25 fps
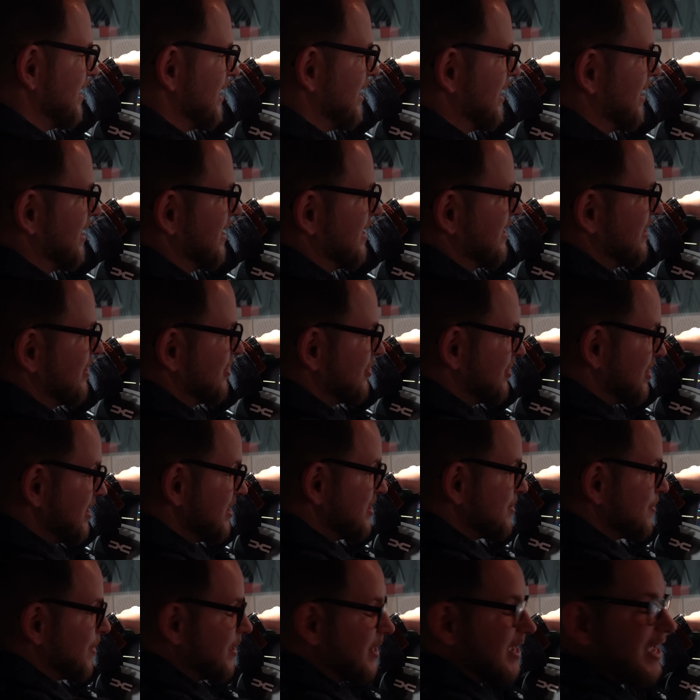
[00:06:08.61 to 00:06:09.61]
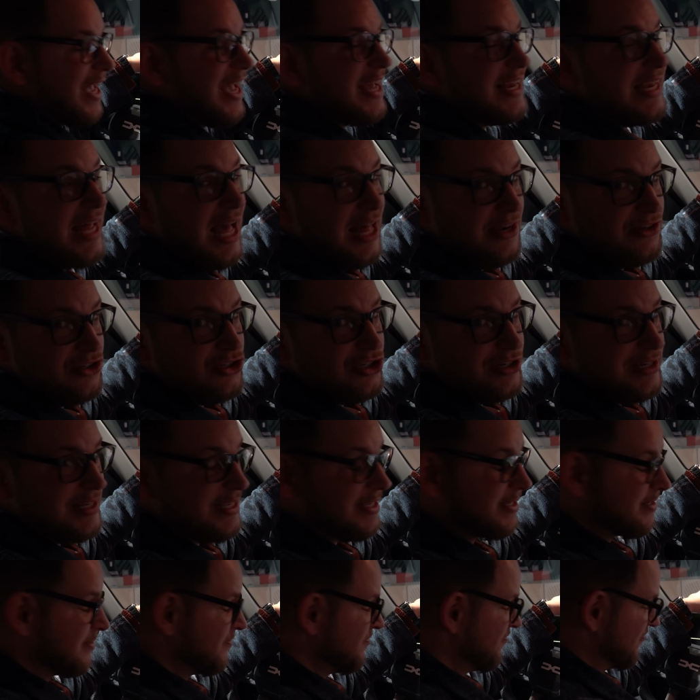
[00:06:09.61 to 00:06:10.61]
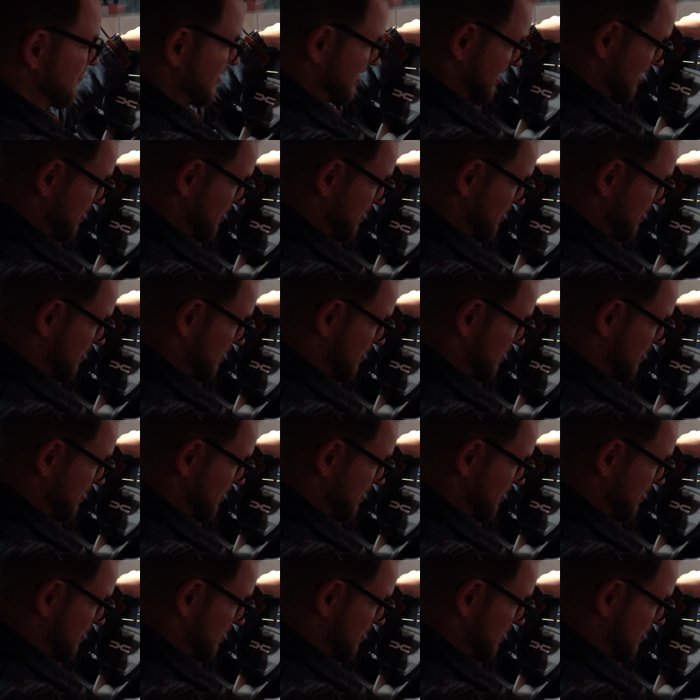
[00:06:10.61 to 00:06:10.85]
Äh, hier steht zwar Gerät anschließen, was